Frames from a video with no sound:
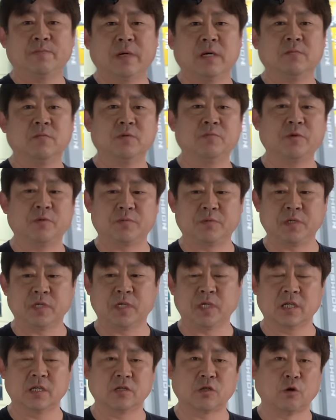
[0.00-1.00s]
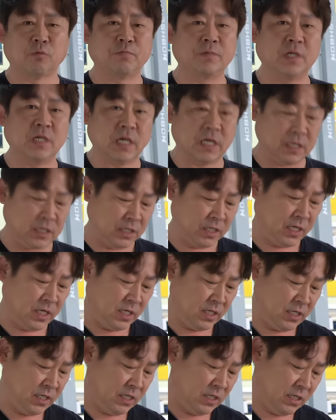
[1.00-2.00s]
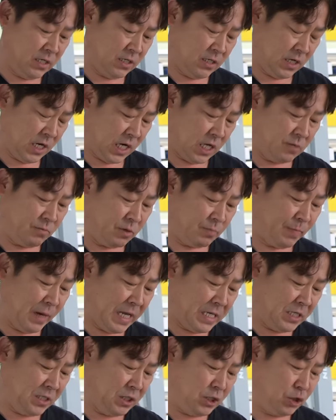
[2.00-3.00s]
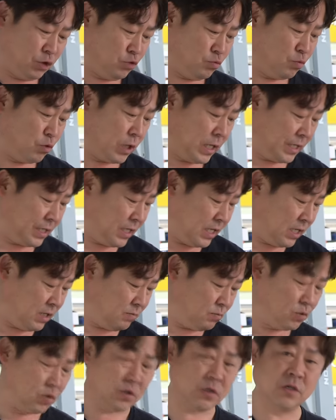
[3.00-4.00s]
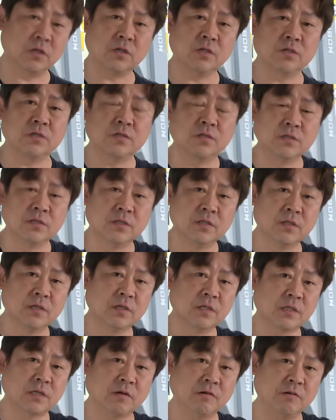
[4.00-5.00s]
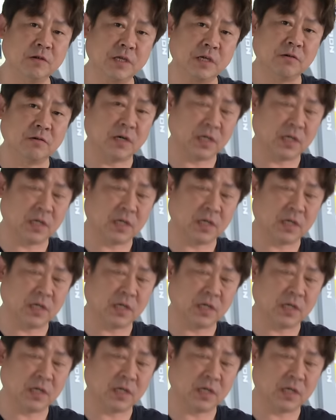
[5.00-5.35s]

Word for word: 방법이 없으니까 그냥 덮지 않았나? 아니면 빠진지도 몰랐나? 뭐 그런 상황인 것